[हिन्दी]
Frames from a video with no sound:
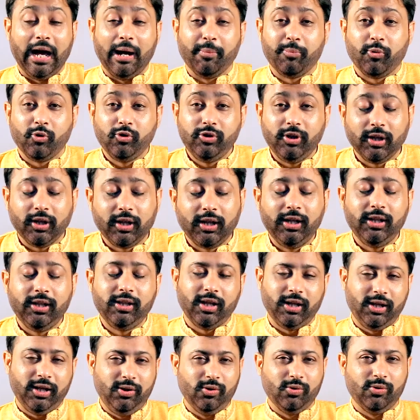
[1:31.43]
आपको यकीन
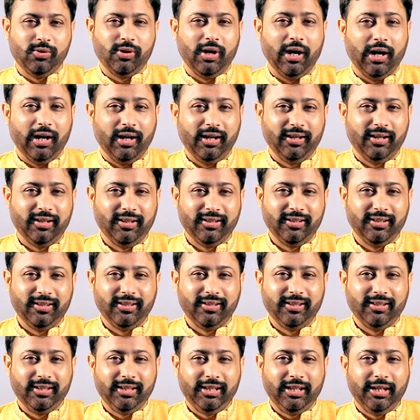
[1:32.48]
नहीं होगा
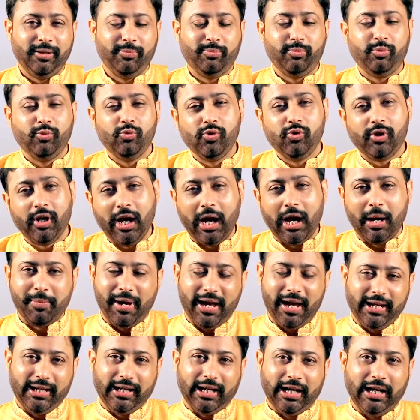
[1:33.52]
कि पूरे
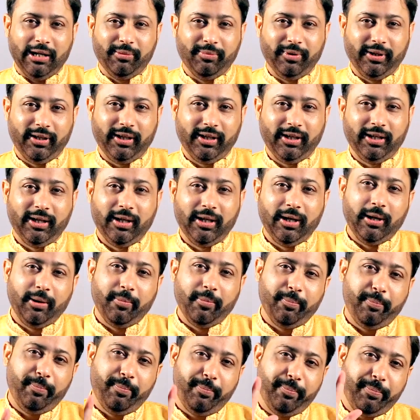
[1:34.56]
अमेरिका में
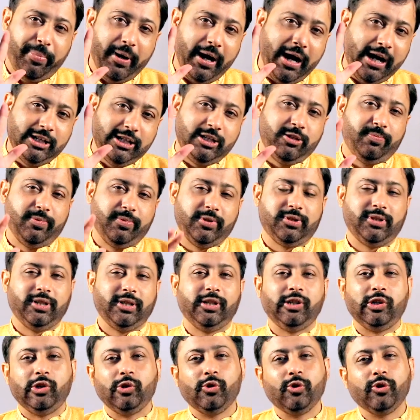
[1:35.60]
पाँच
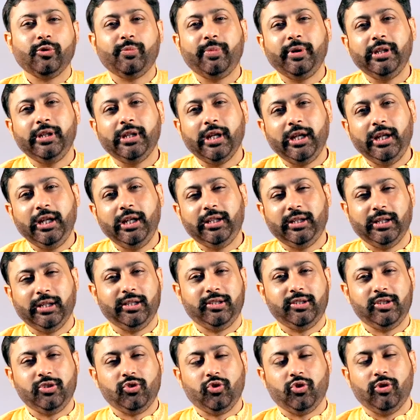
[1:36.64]
परसेंट लोग भी नहीं थे
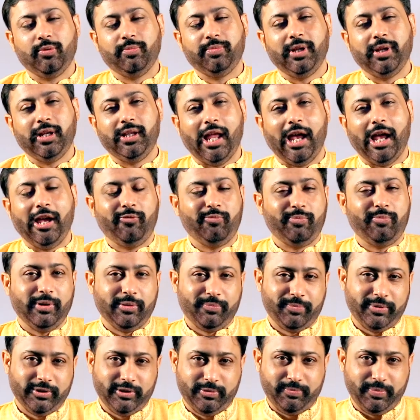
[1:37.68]
जिनको अपना लाइफ
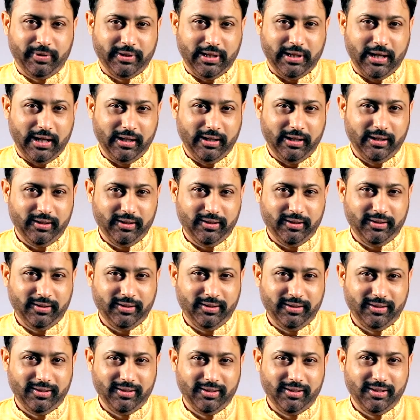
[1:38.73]
पर्पस पता है
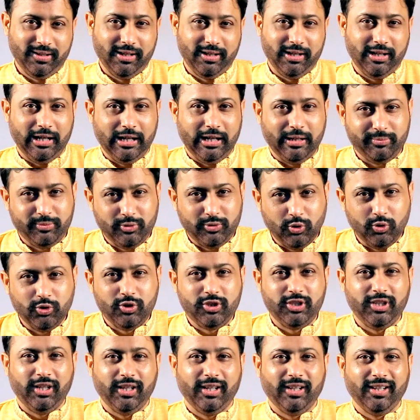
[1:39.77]
अब
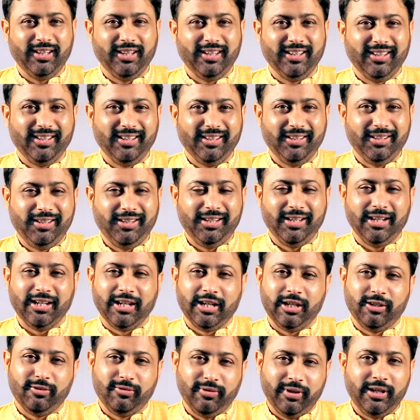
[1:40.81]
सोचिए कि
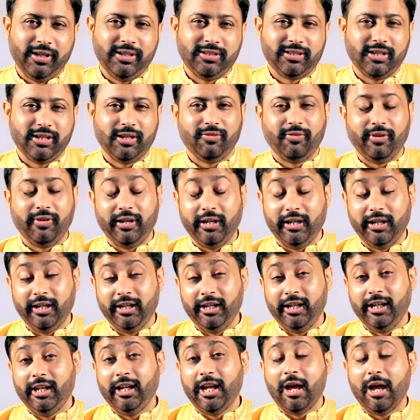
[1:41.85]
अगर वही सर्वे
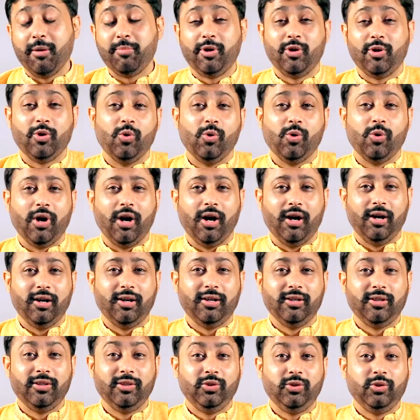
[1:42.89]
इंडिया में होगा
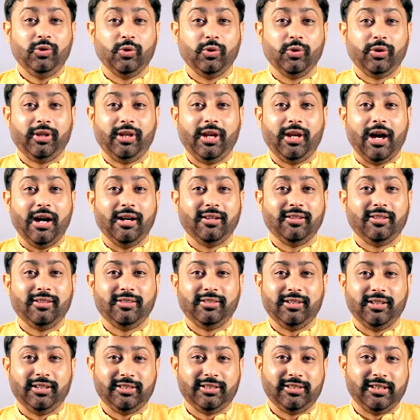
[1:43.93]
तो क्या
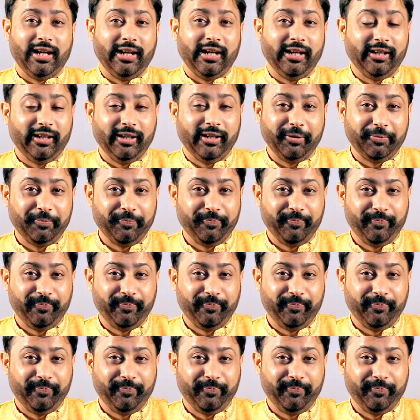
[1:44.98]
रिजल्ट्स आएंगे